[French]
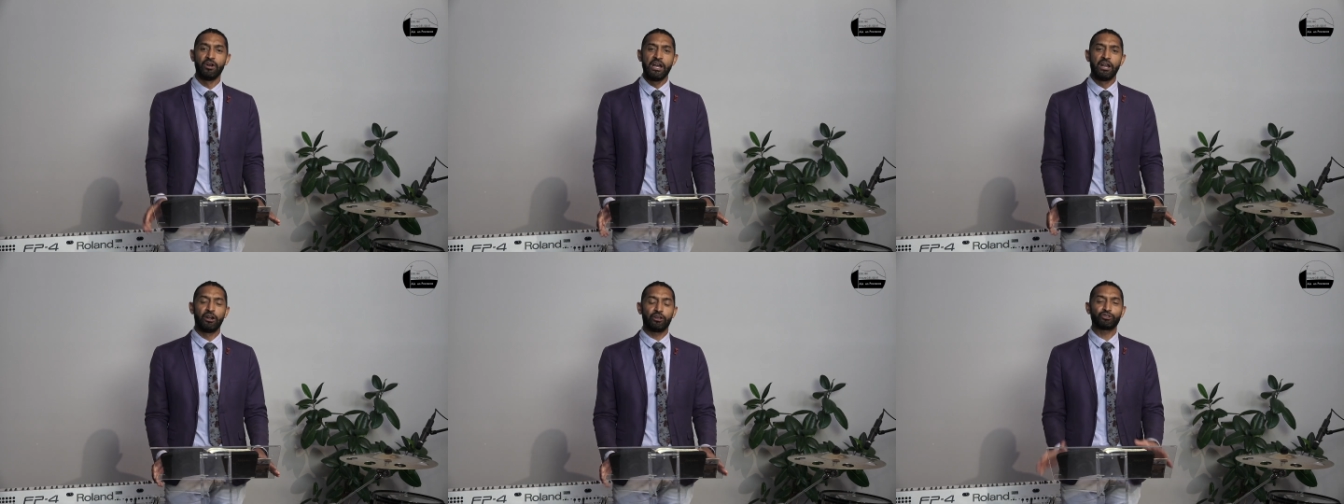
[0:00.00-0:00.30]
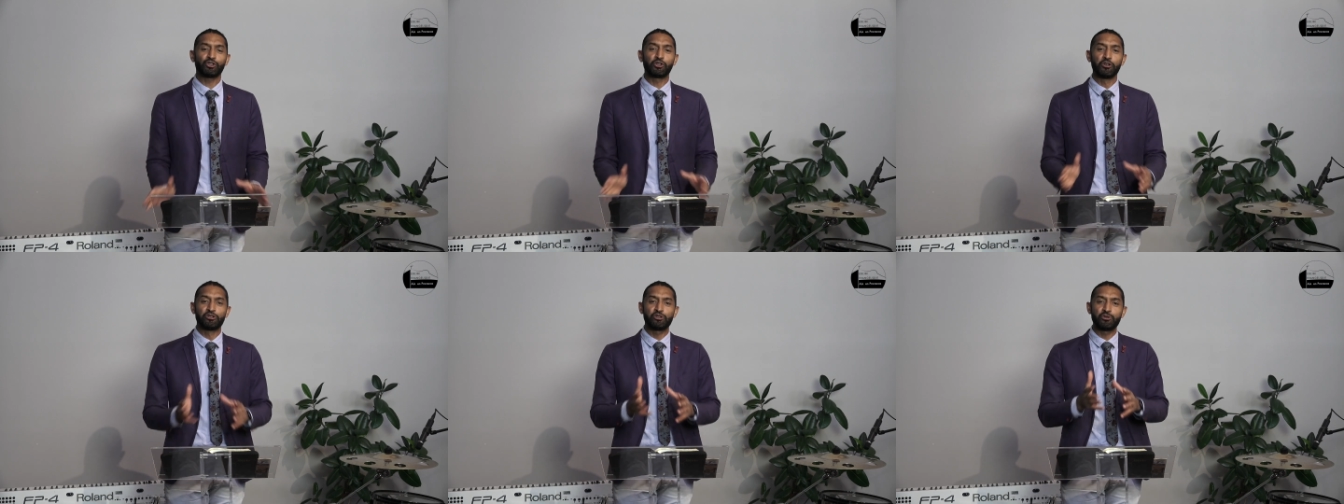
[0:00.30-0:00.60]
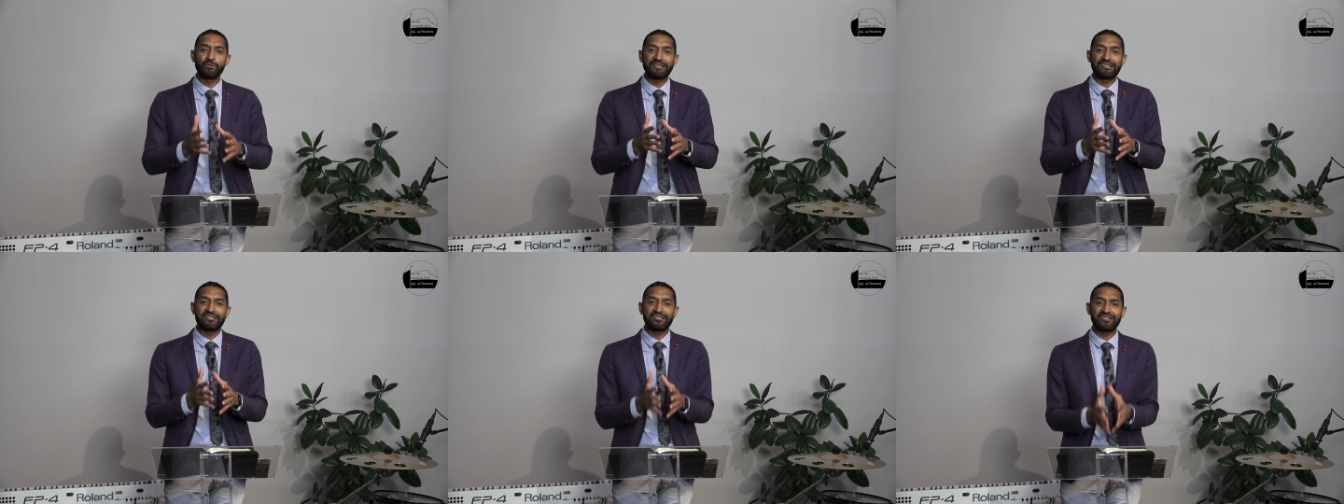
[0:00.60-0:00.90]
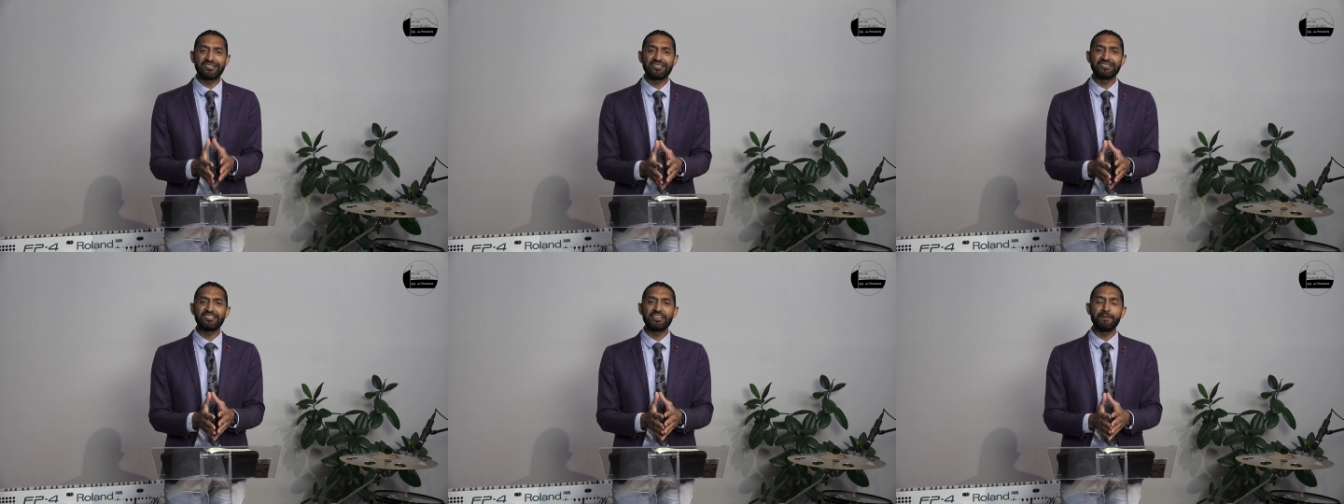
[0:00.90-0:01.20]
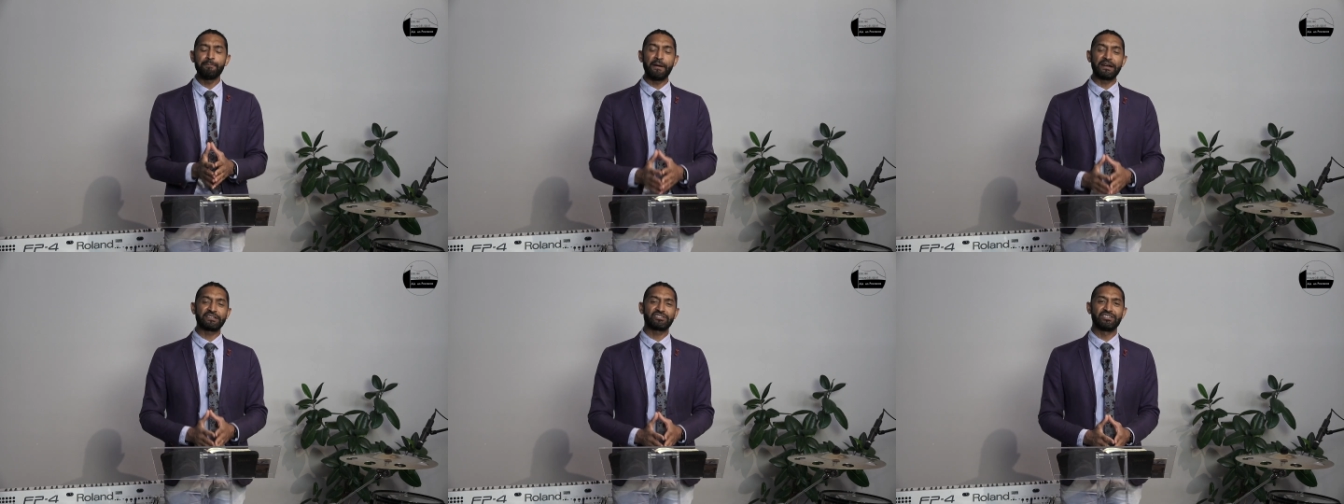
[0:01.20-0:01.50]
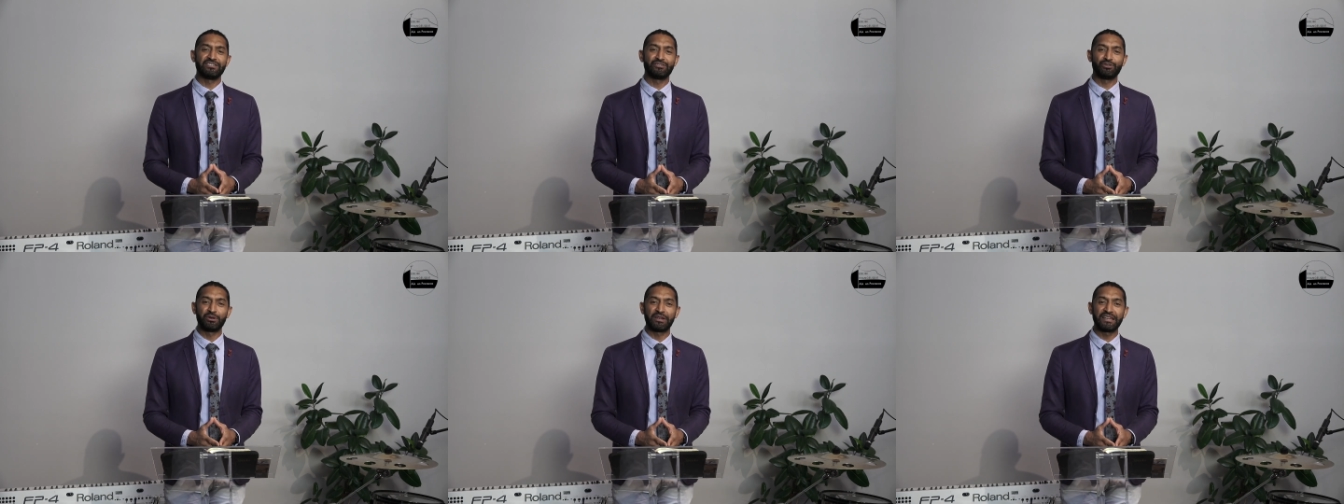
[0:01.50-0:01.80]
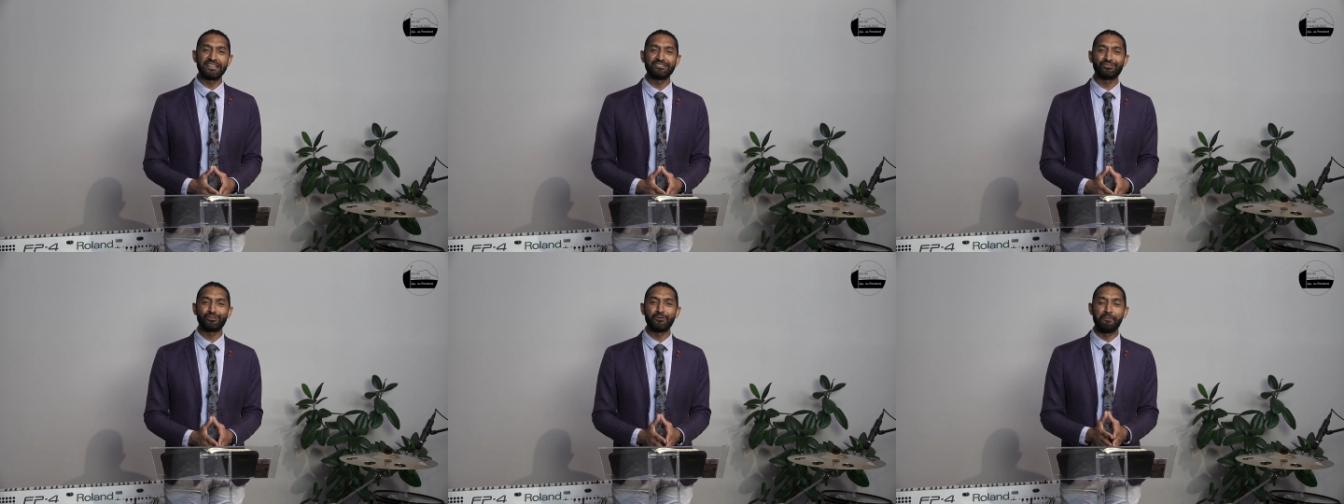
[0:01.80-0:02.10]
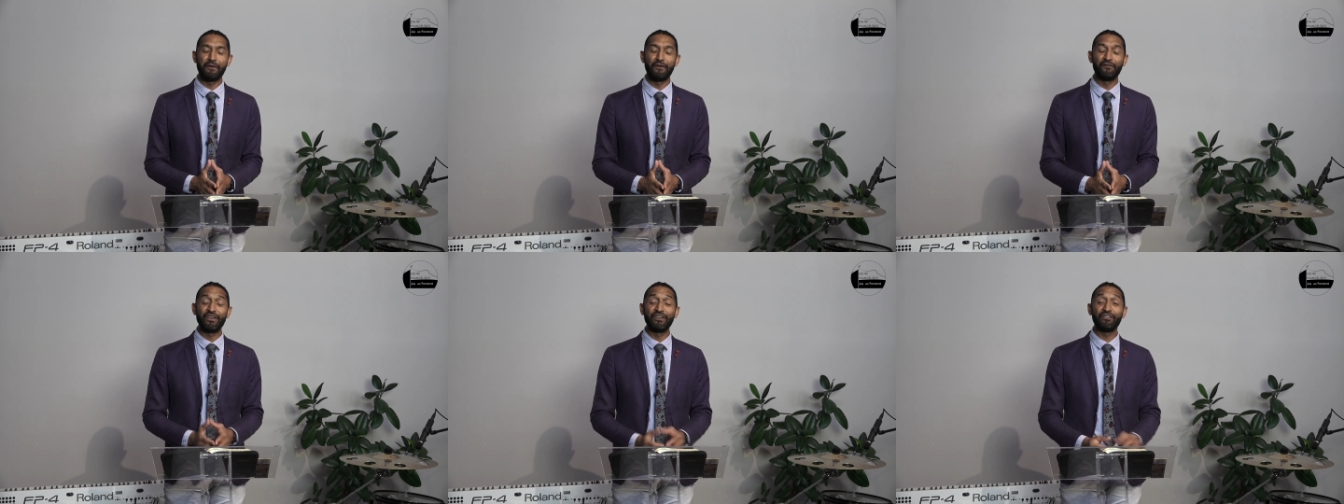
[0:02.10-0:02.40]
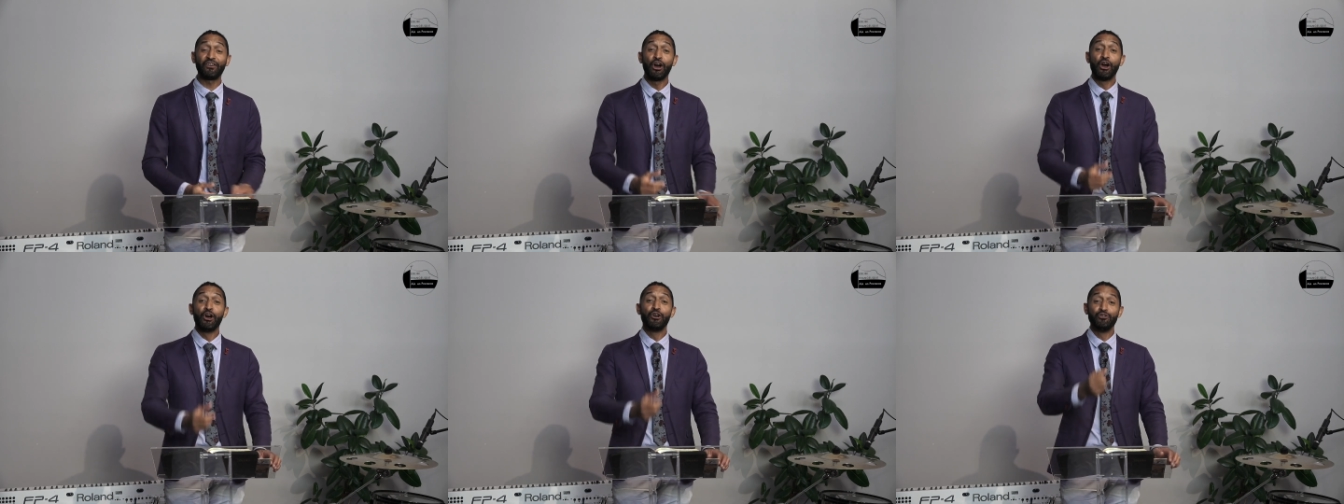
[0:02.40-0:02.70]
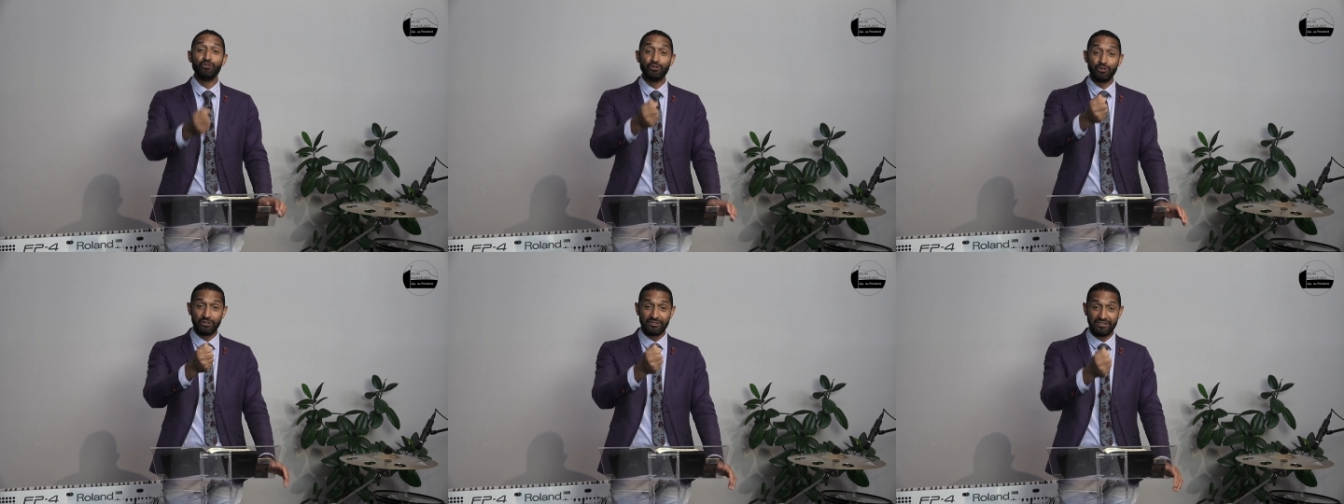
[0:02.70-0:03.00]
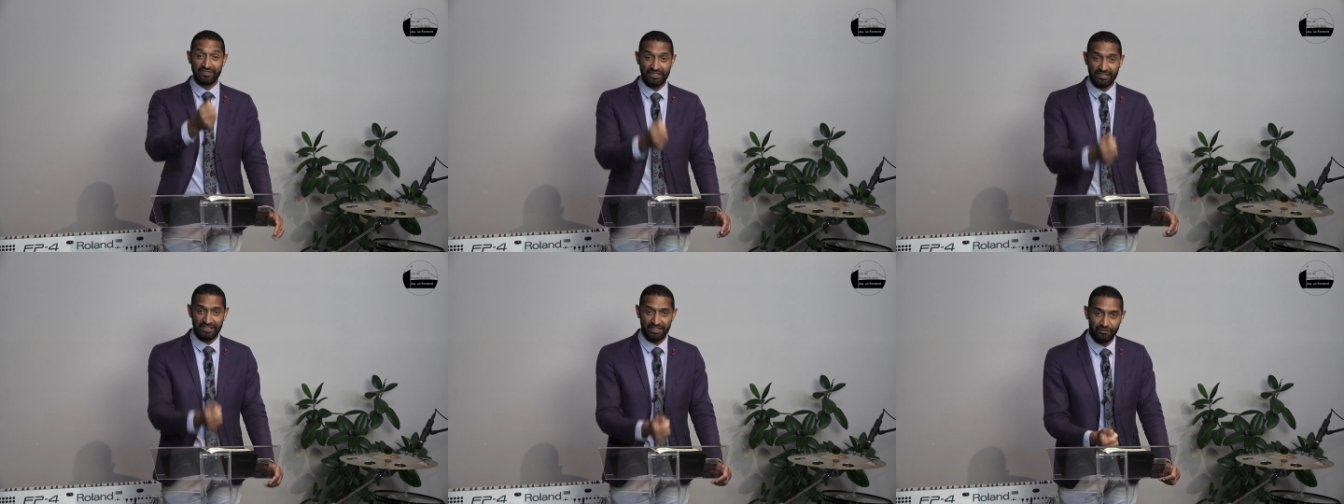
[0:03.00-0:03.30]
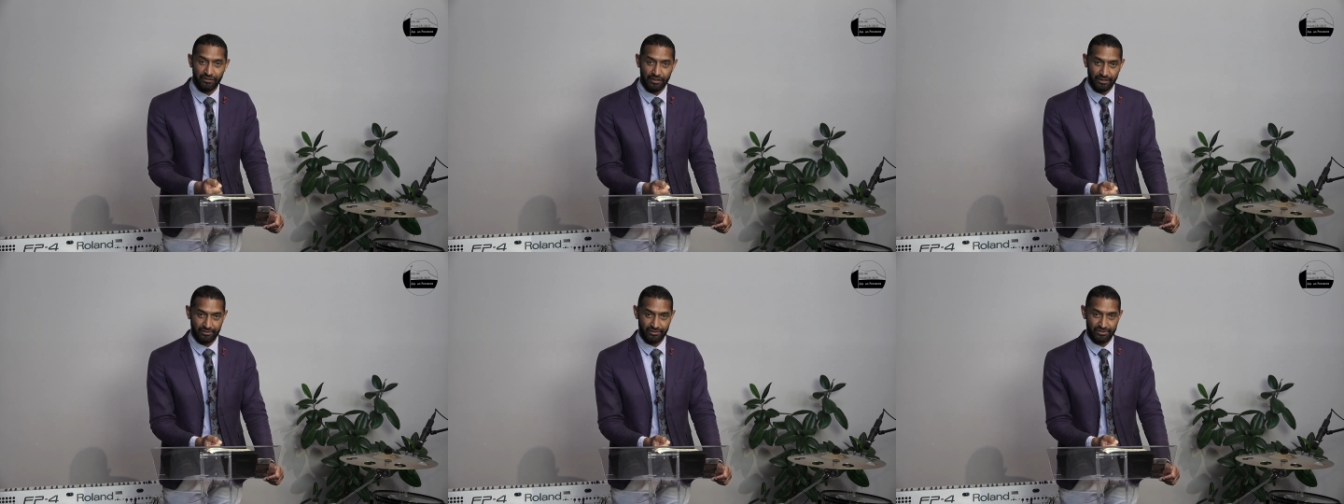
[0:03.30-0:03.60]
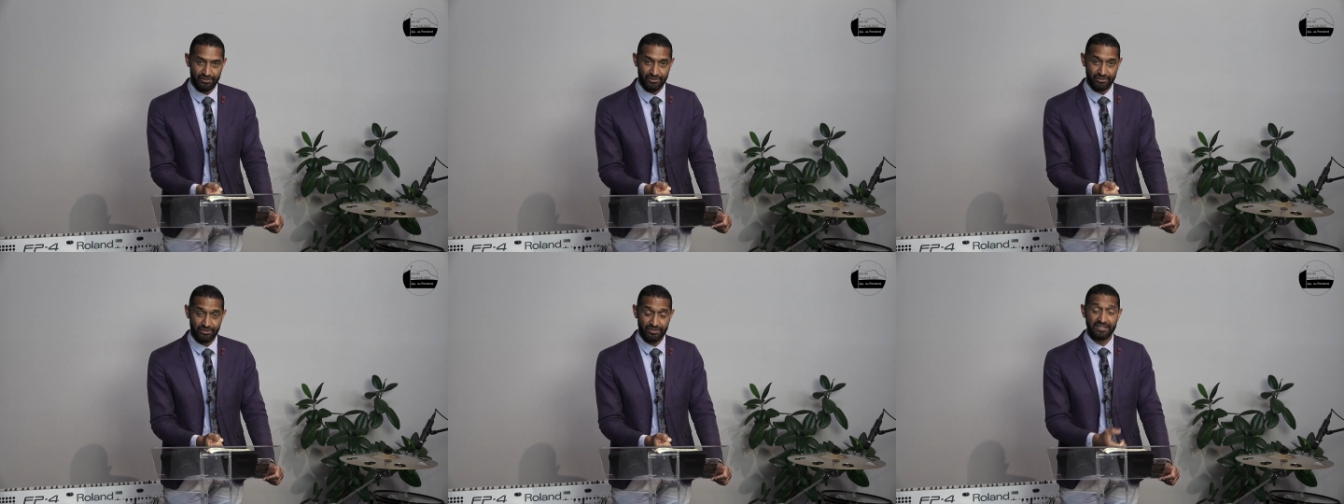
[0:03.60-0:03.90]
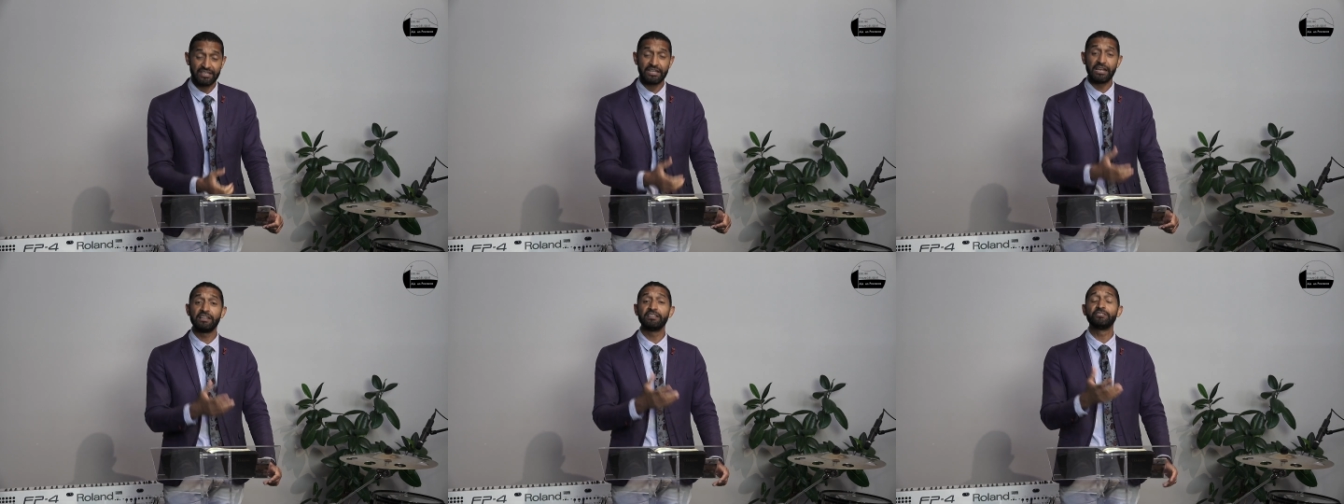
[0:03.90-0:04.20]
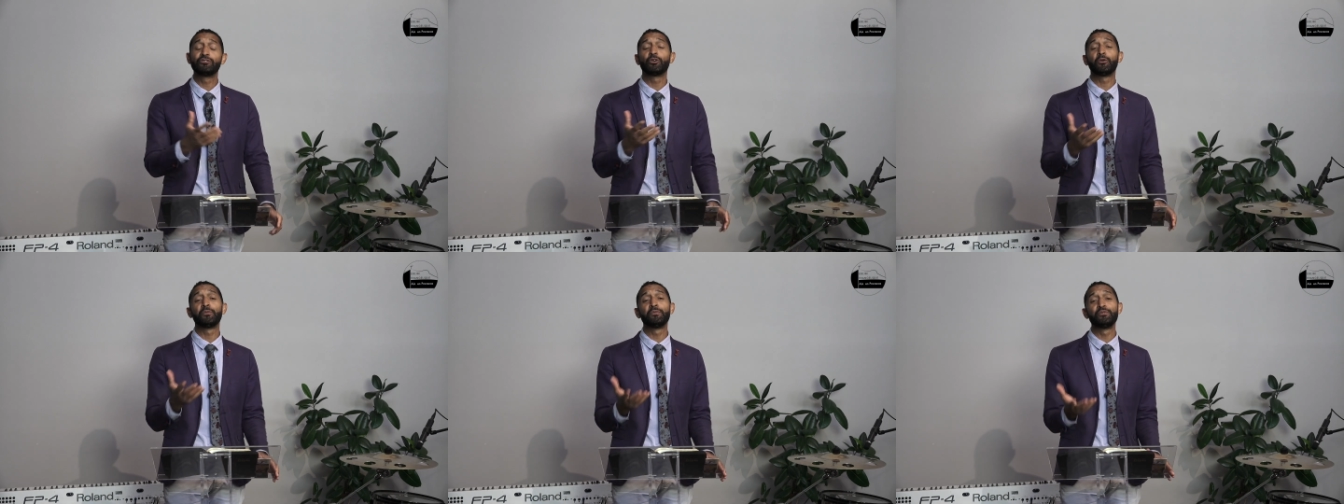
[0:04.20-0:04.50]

Lorsque tu es saisi par Jésus-Christ, tu peux vivre une délivrance. Quel est ton